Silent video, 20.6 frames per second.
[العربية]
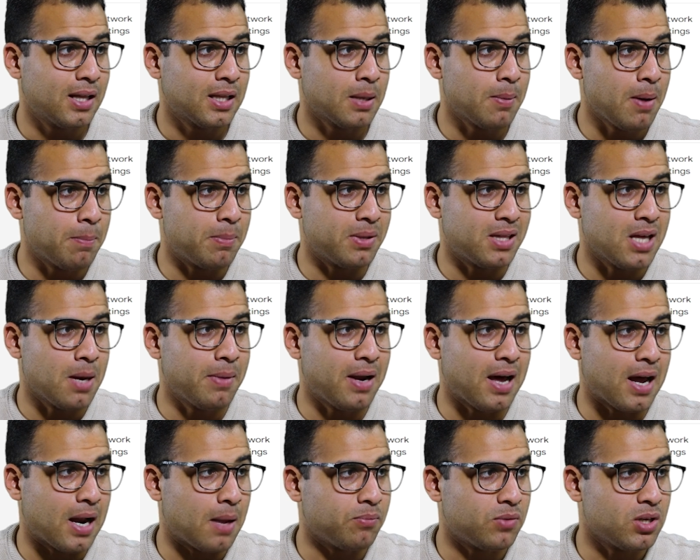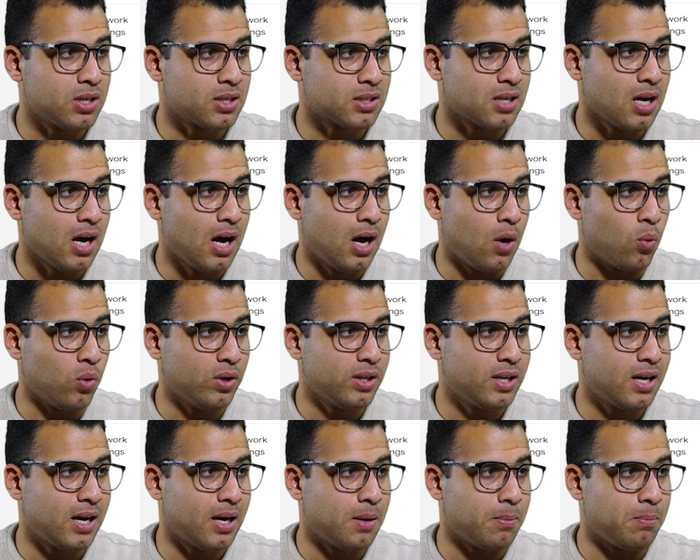طبعا بتعمل علامتين صح
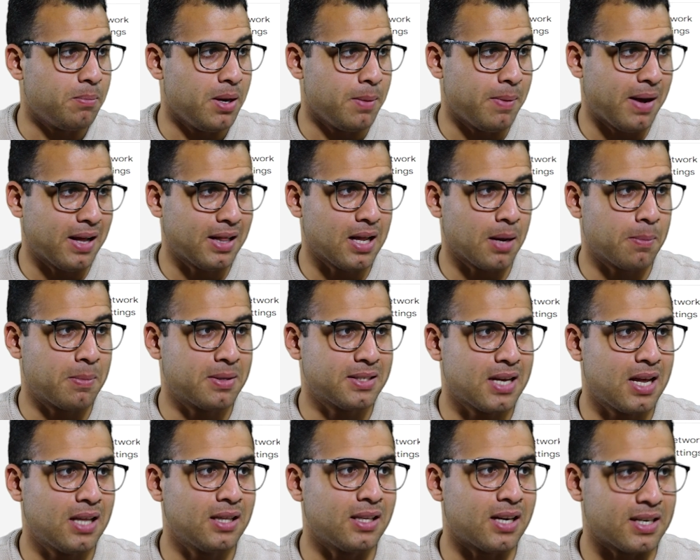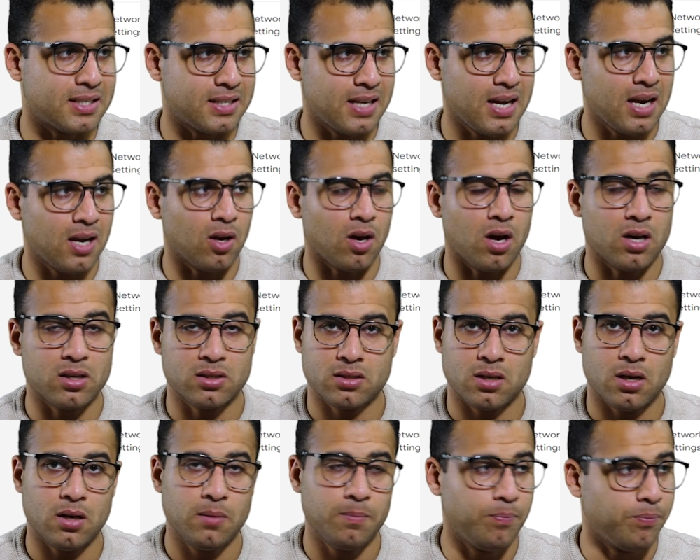وده بيبعت لك مثلا رسائل
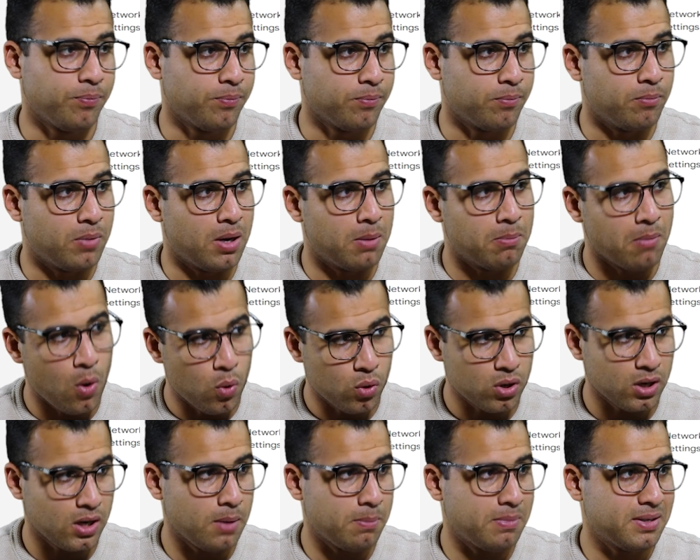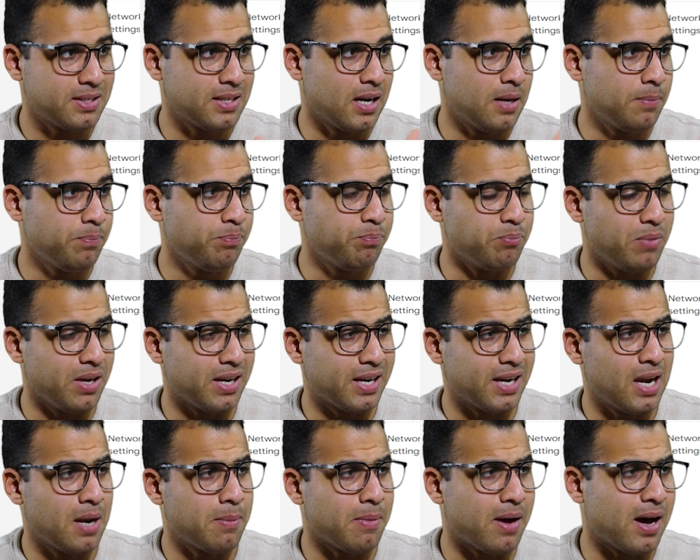خاصه بالموقع مثلا
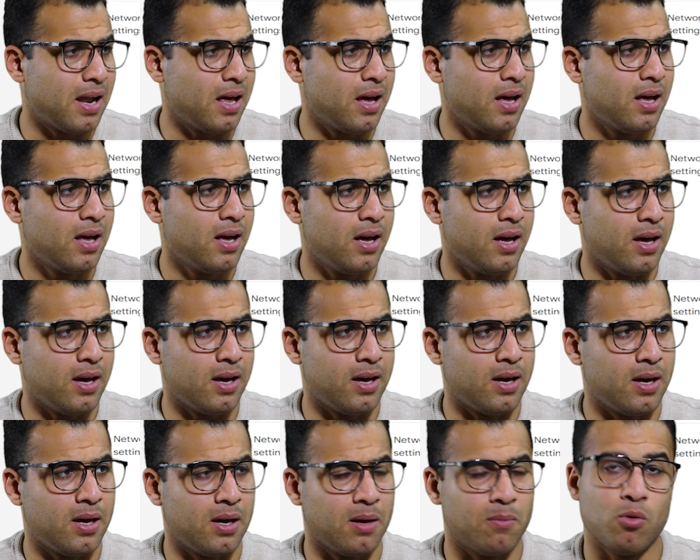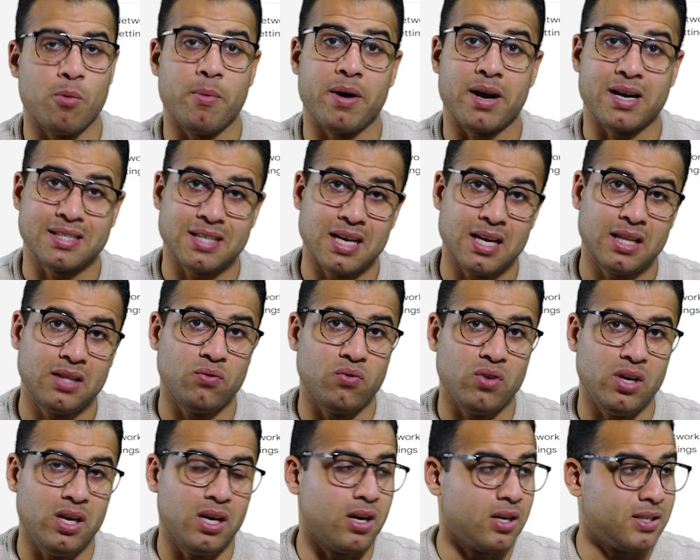بيتكلم على آه، ممارسات
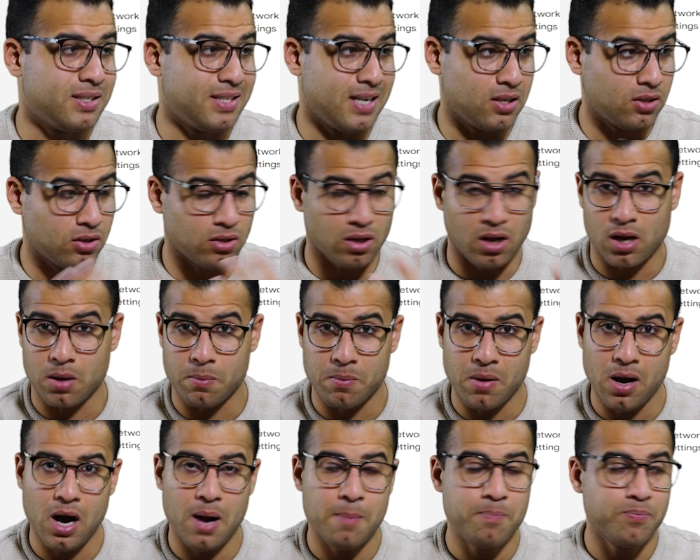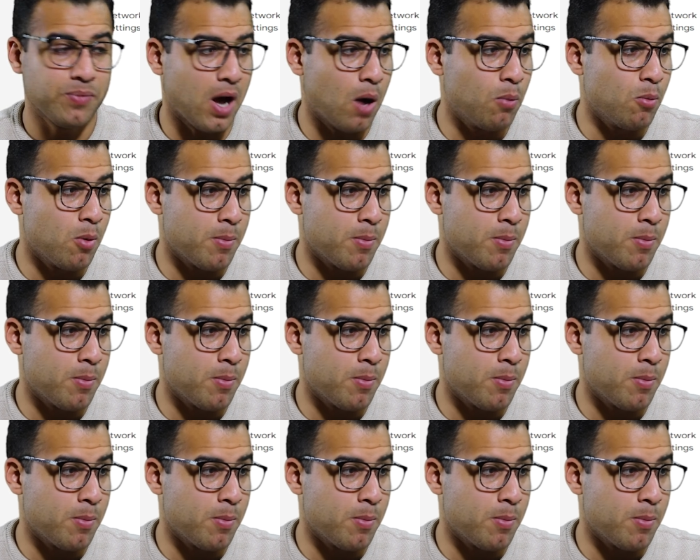في زياده الارباح او